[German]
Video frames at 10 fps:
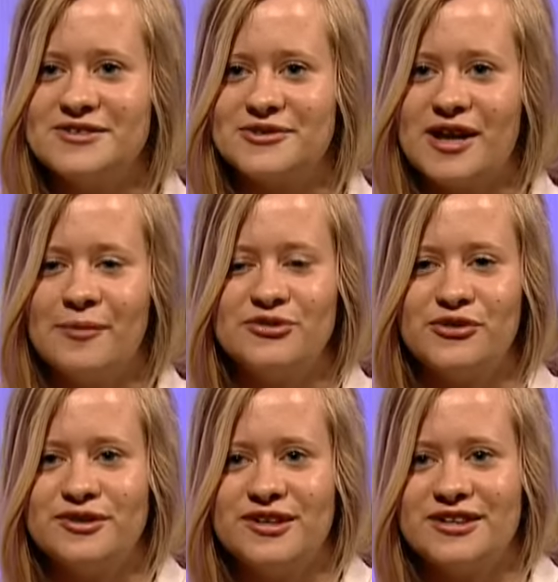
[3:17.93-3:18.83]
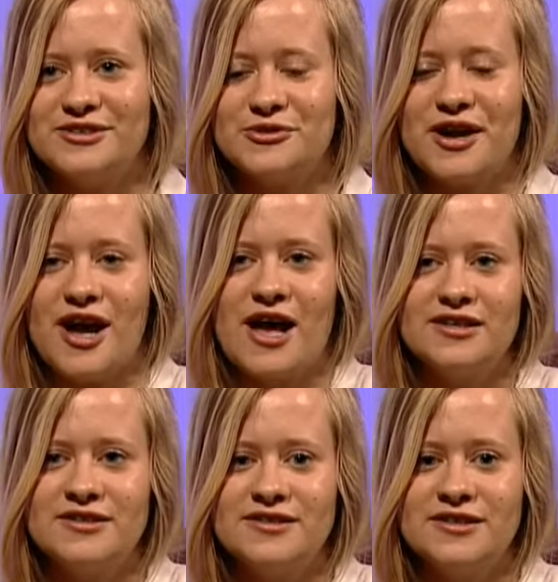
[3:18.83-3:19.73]
Und dann habe ich von äh, so Karat
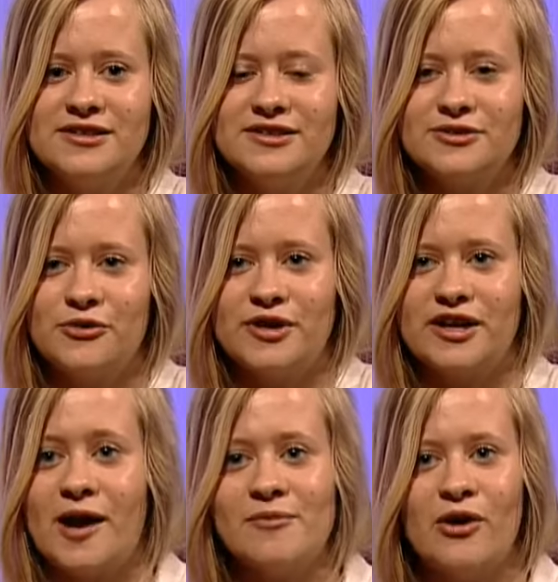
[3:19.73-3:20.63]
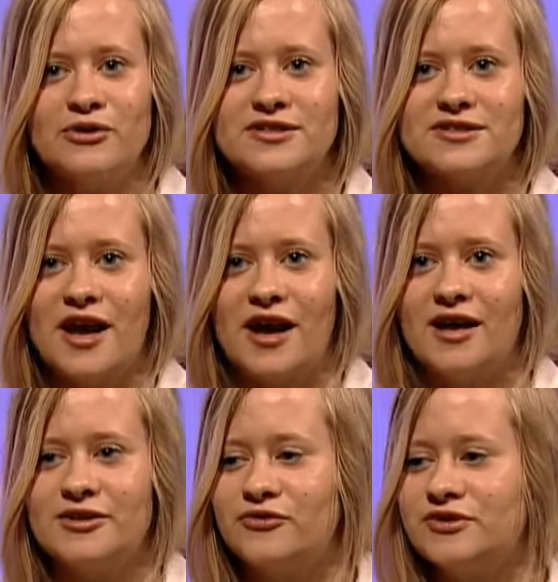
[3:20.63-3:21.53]
erzählt und dann kam raus, dass
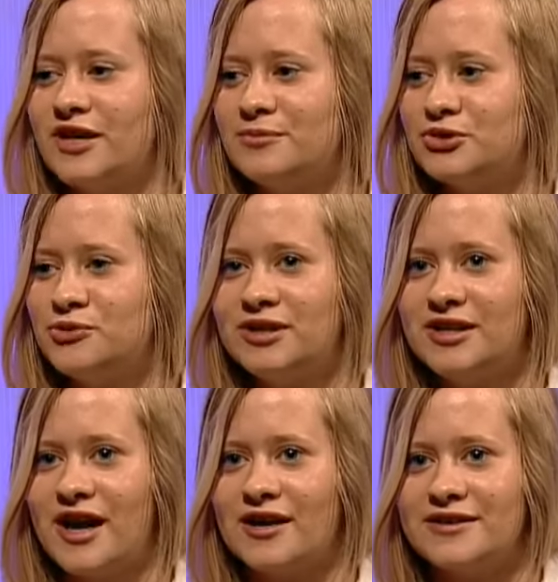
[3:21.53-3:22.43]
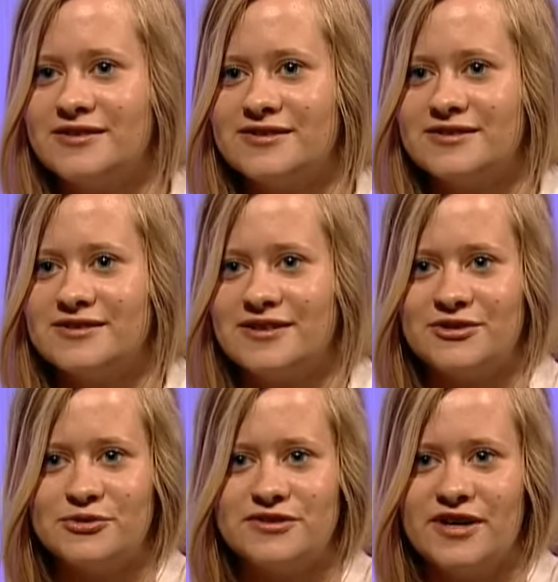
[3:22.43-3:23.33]
Karat auf dieselbe Schule gegangen ist,
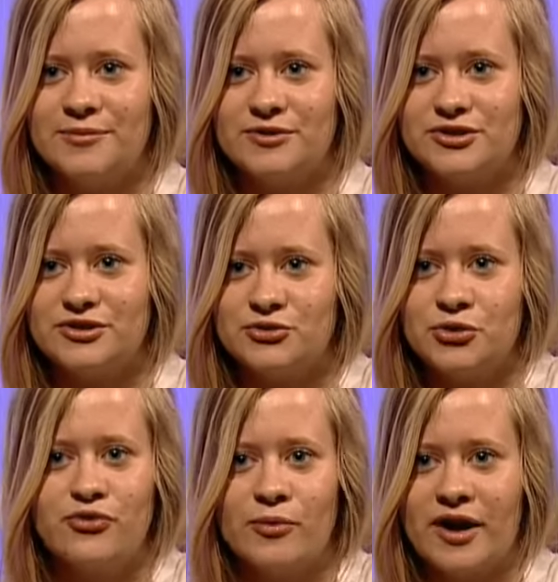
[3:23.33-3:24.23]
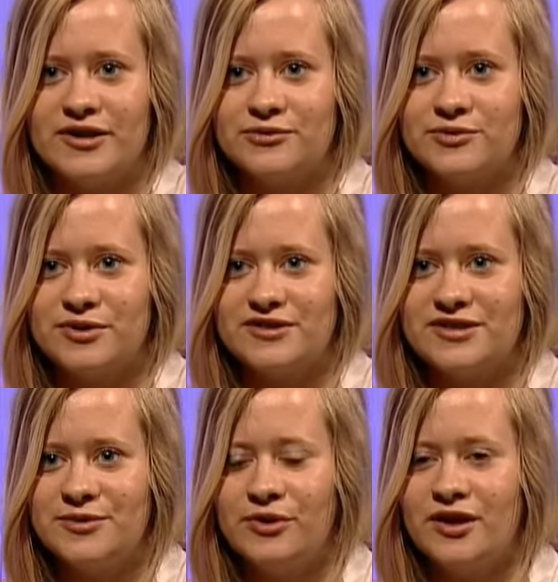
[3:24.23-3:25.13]
also dieselbe Studienvorbereitung im
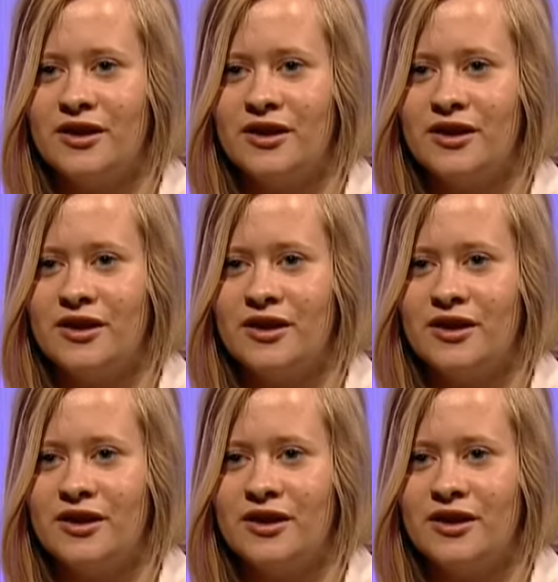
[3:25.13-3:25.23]
Prinzip.